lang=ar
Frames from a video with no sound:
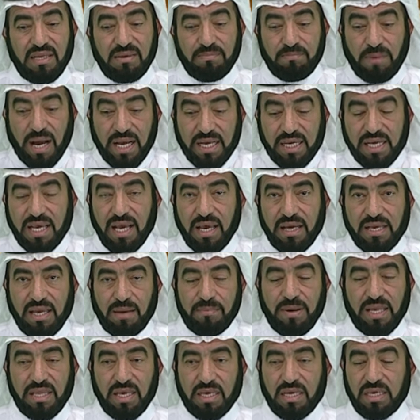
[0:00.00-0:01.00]
مكة
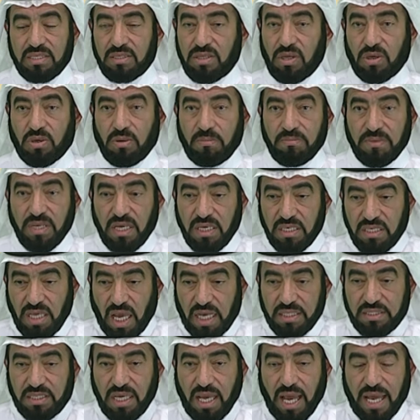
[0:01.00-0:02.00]
كما ذكرت لكم
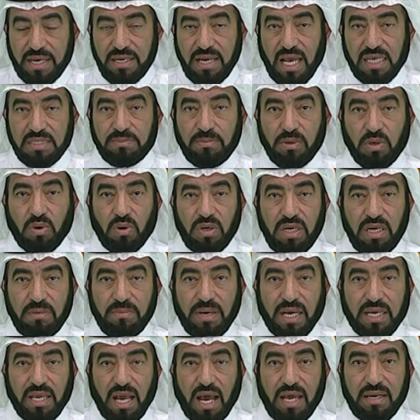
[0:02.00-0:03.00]
يأتيها الناس من كل
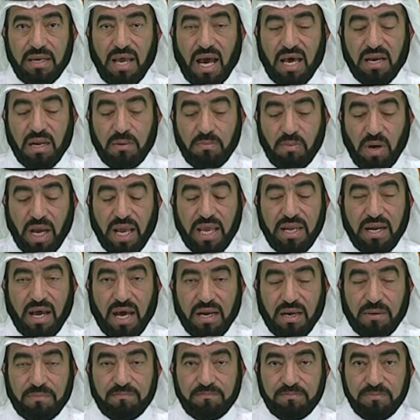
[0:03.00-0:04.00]
مكان عرب وغير
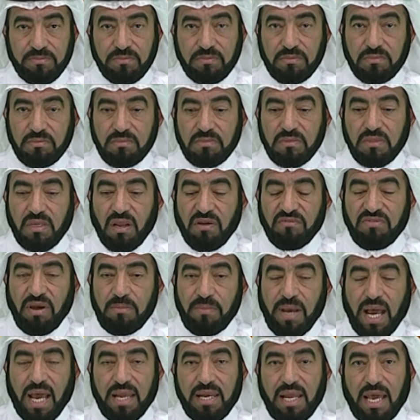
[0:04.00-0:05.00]
عرب
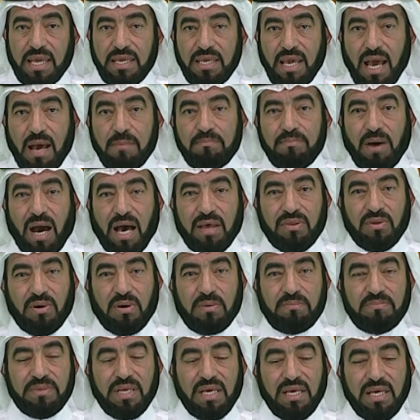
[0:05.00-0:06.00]
فمع الأيام
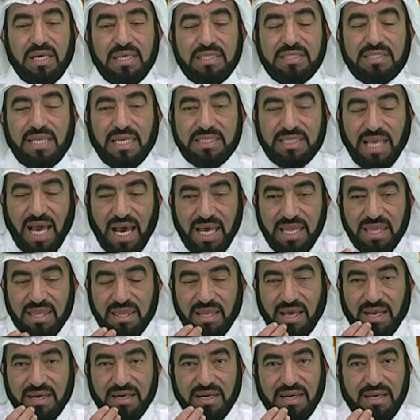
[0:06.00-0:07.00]
بعضهم
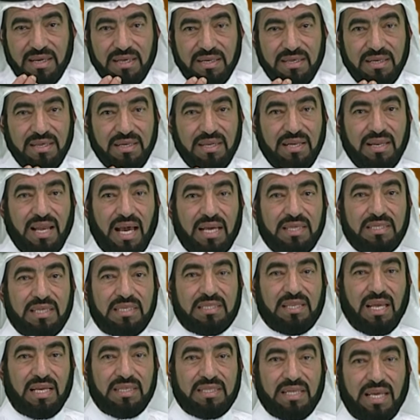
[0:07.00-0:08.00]
تتأثر
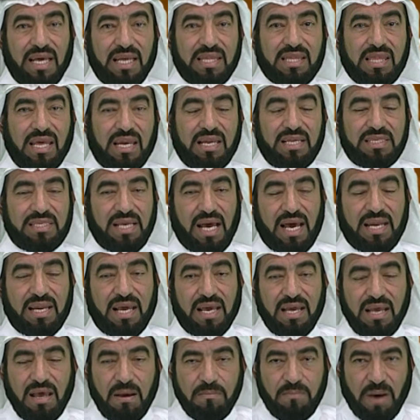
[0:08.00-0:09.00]
لهجته تتأثر
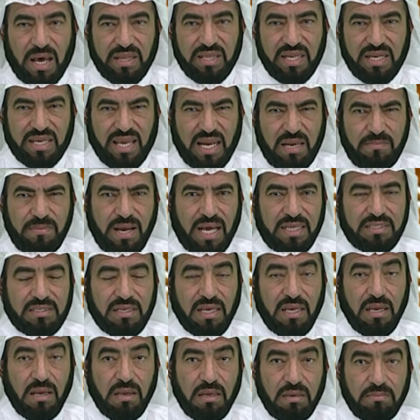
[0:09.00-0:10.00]
لسانه بعض الكلمات
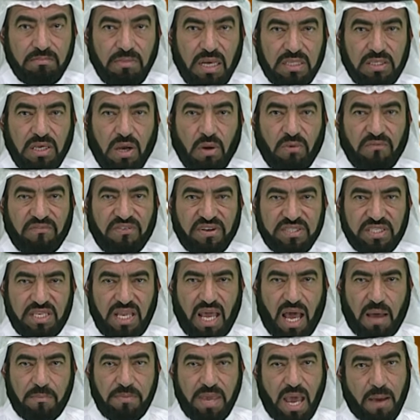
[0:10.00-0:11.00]
ما تكون
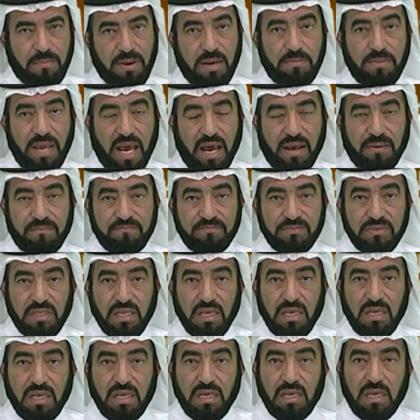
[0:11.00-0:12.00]
فصيحة مئة بالمئة
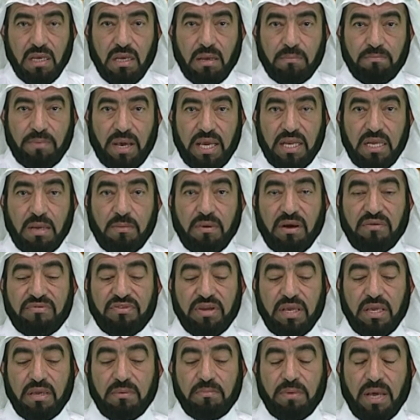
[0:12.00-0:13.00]
بينما
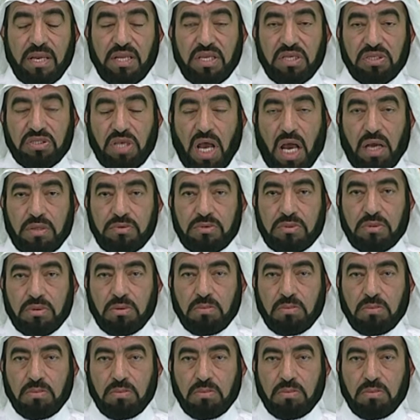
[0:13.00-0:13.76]
في بني سعد